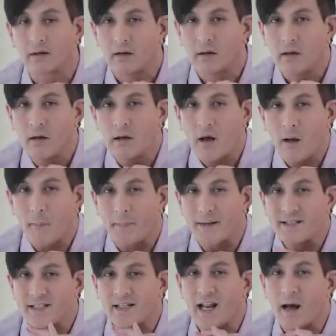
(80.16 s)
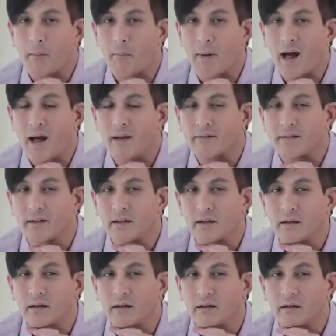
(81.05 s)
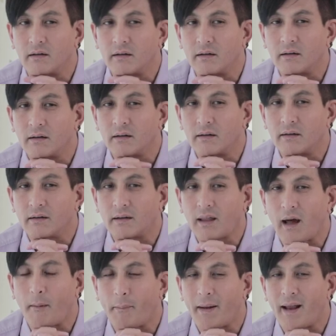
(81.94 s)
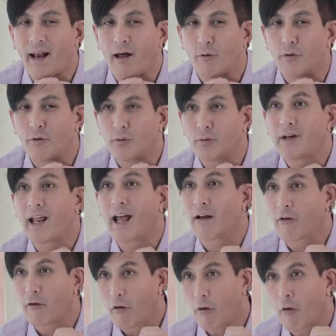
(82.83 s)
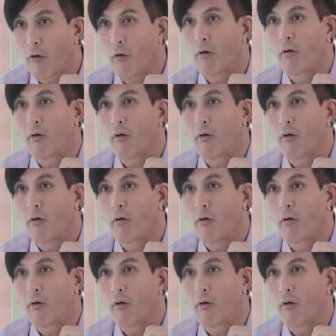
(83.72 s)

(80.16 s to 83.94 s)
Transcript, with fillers: งมันจะนำมาซึ่งทำให้เราดูเด็กลง